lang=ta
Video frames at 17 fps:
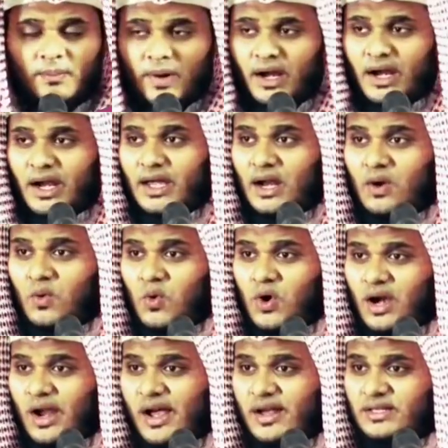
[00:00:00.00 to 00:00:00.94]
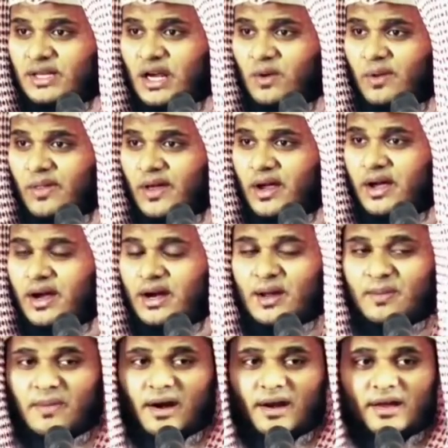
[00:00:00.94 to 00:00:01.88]
பள்ளியில் உள்ளே செல்வதற்கு
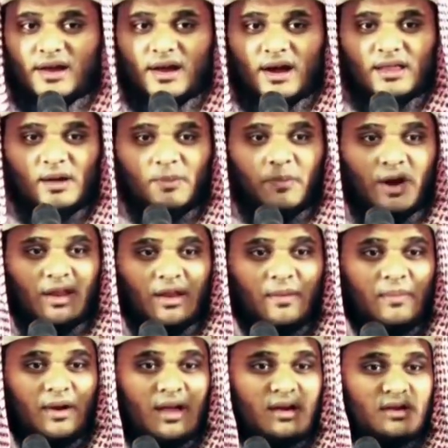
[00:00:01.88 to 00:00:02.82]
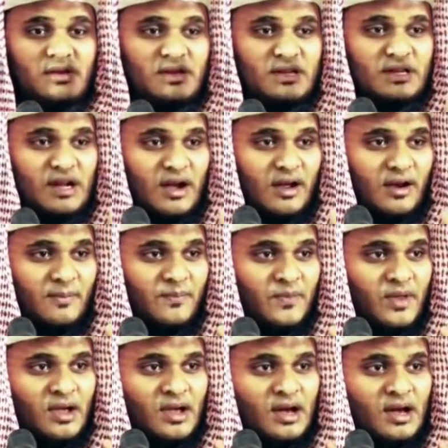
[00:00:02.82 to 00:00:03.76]
இடம் கிடைக்காத பலர் எம்மிலே இருக்கிறார்கள்
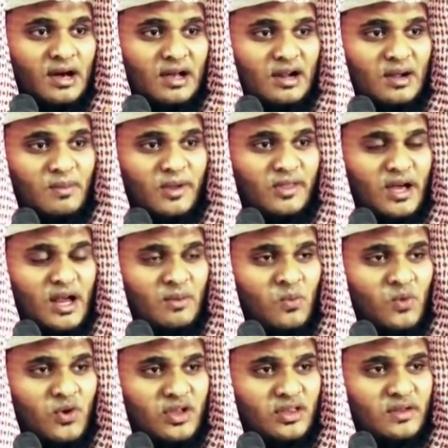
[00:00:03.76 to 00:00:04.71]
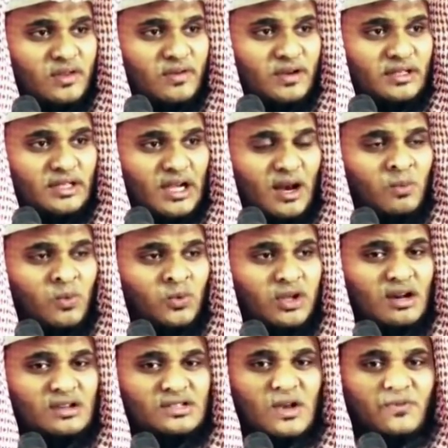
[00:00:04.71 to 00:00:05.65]
ரமதான் முடிந்துவிட்டால்
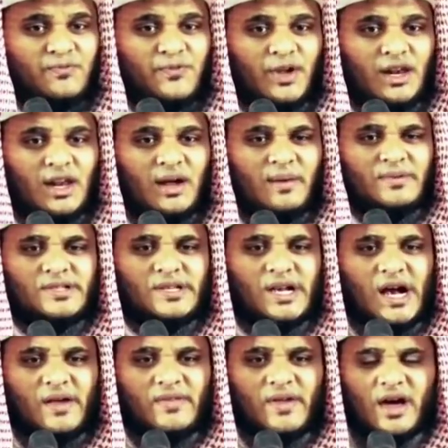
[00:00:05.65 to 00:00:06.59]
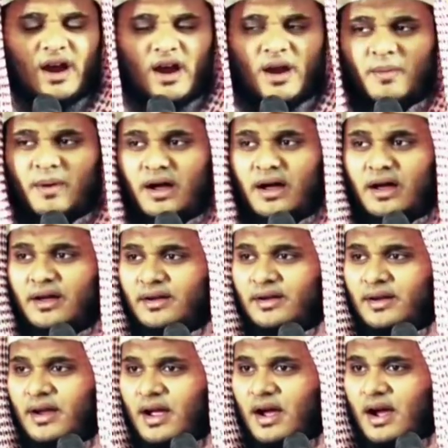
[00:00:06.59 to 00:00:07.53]
முதல் சப் எல்லாம் சாதாரணமாக
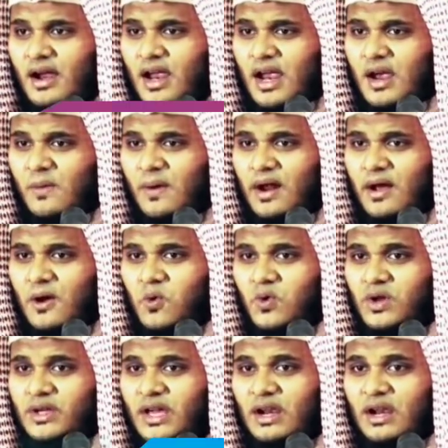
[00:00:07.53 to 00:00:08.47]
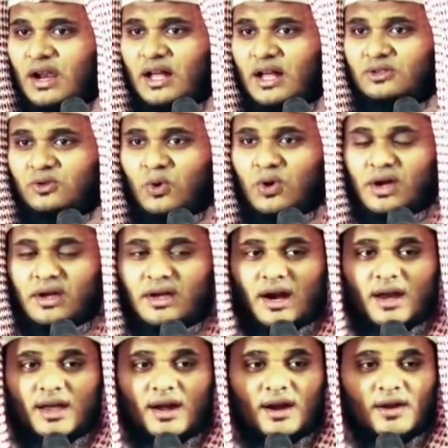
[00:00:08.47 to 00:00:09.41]
அங்கே வரக்கூடிய எல்லா
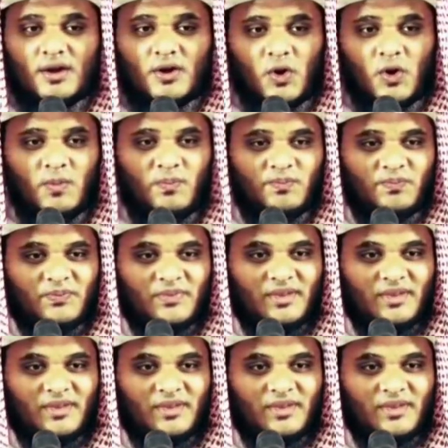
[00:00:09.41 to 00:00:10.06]
தொழுகையாளிகளுக்கும்